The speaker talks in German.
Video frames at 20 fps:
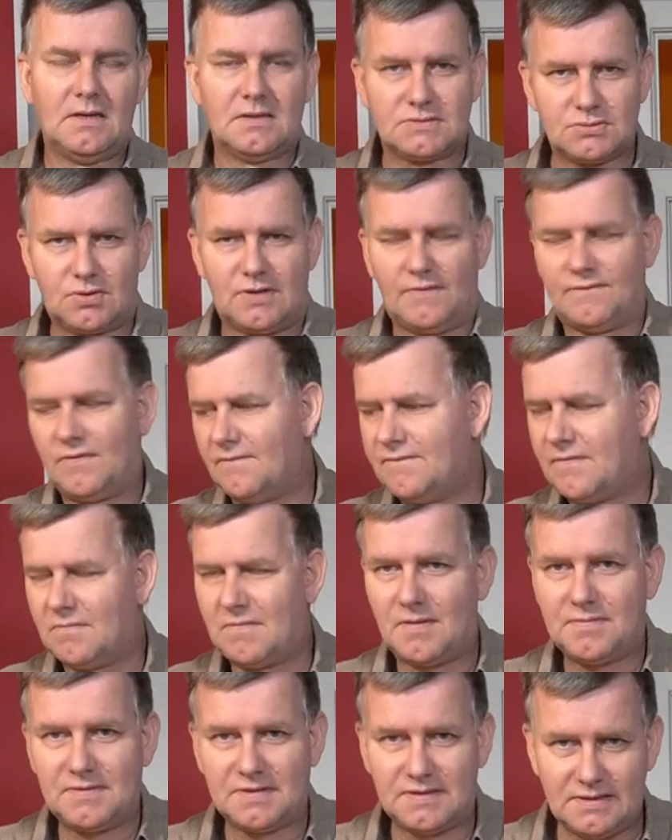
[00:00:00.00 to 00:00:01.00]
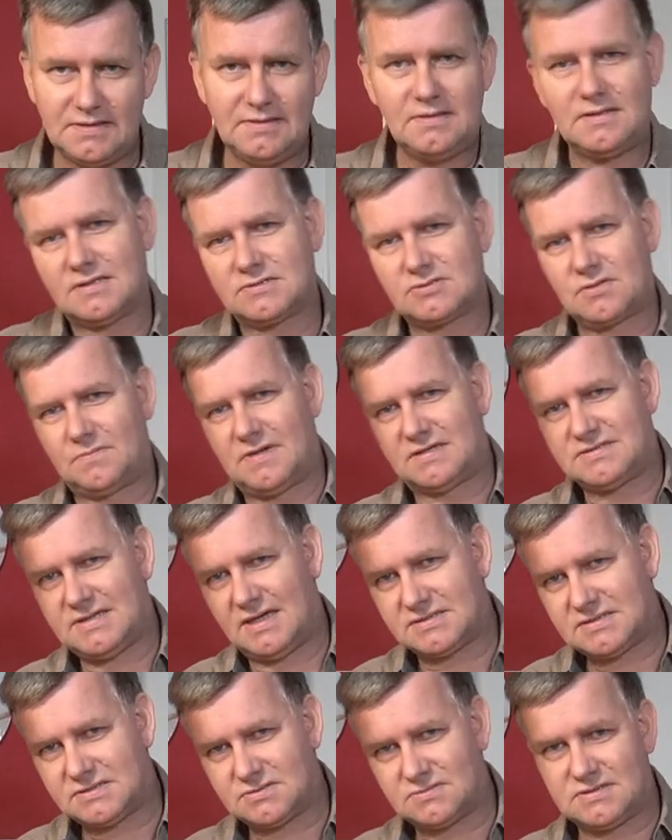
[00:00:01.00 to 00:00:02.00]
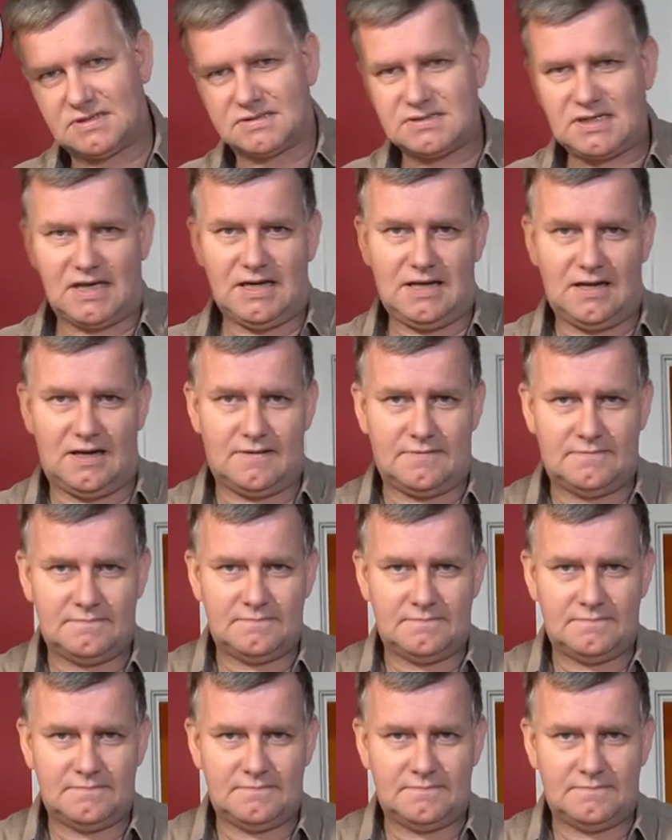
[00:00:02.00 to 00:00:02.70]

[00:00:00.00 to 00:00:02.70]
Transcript: So, dann wollen wir mal beginnen. Jetzt kommt als erstes unser Trailer.